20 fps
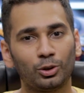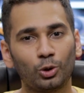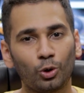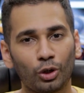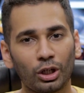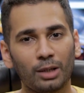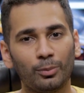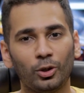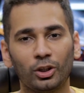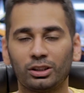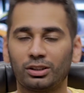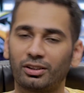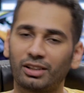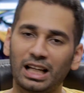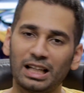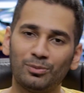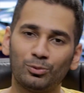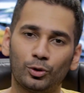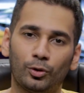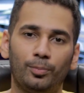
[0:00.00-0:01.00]
थोड़ा बहुत
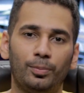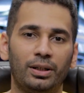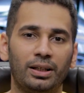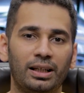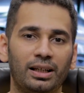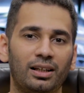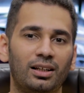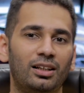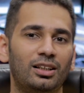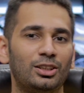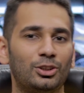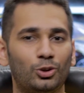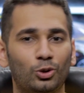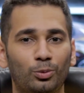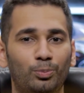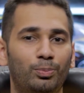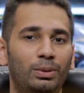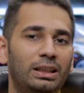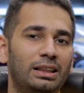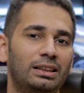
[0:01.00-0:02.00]
क्राइम तो बढ़ेगा सो
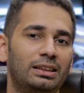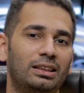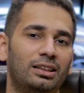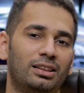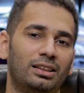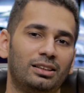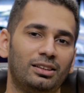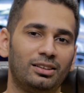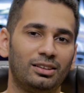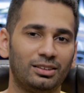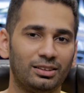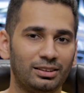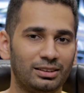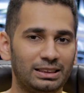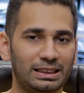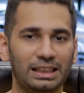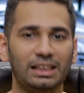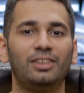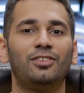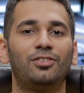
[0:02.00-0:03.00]
प्लीज़
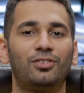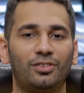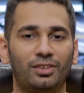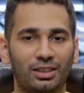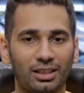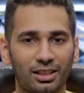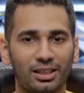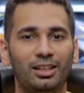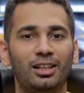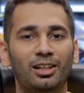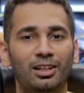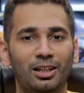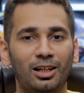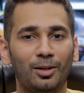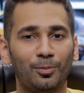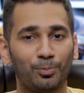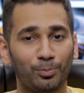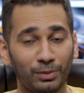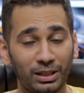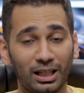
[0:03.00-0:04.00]
सेफ रखना
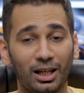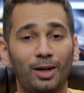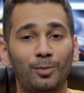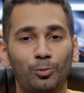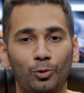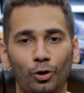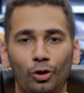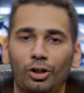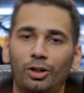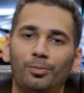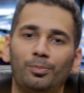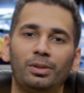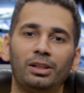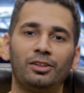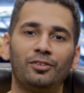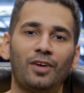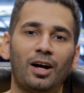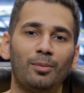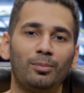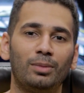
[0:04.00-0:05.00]
अपने आप को और
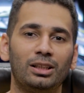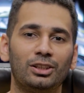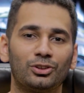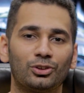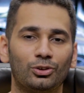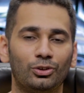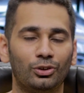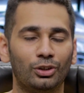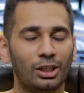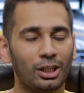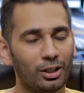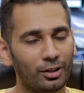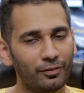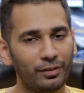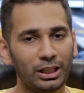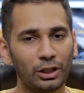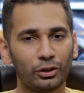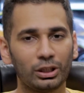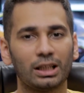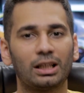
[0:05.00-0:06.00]
अपने फैमिलीज़ को
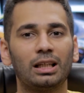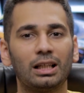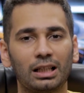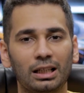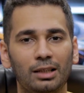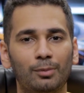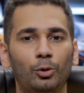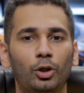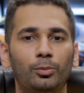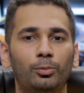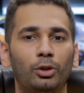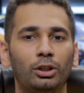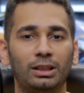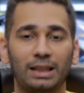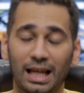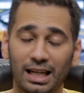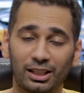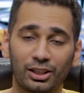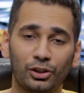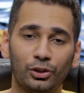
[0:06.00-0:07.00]
वीडियो देखने के लिए बहुत बहुत
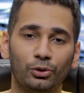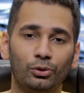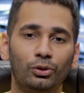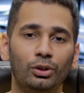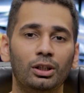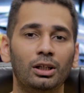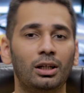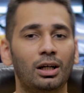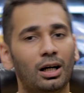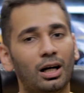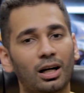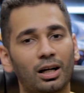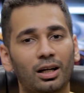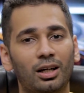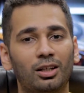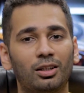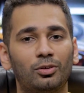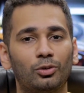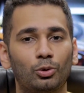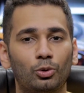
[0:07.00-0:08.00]
थैंक यू
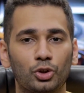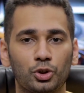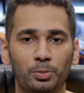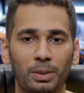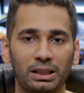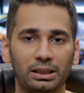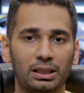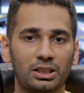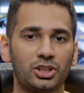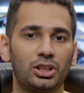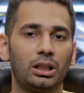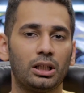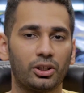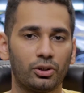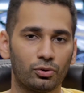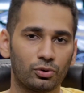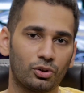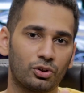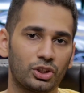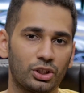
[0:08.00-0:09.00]
अगर कुछ बातें अच्छी लगी
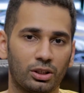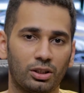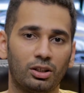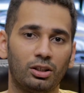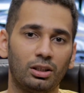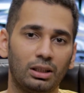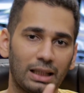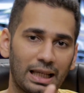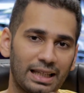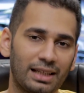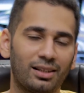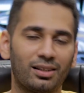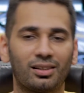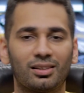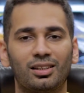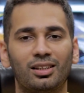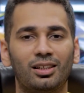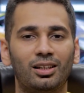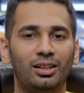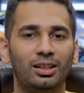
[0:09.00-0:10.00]
हों तो लाइक कर
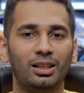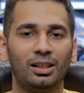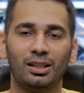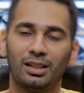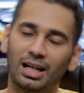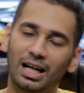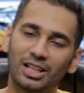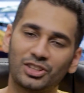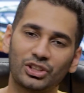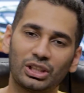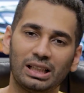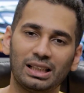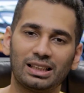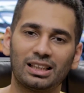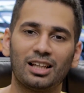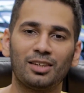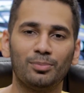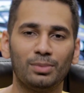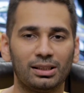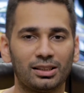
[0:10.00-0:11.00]
देना आज के लिए
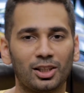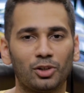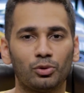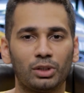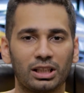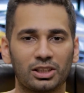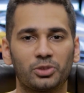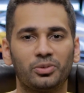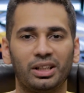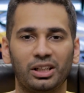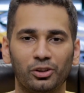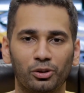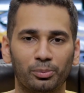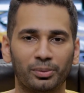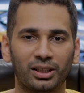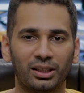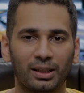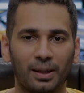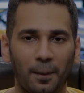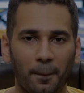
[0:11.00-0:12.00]
इतना ही मिलता हूँ नेक्स्ट वीडियो
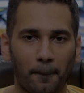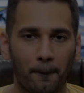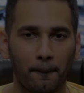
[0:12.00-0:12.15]
में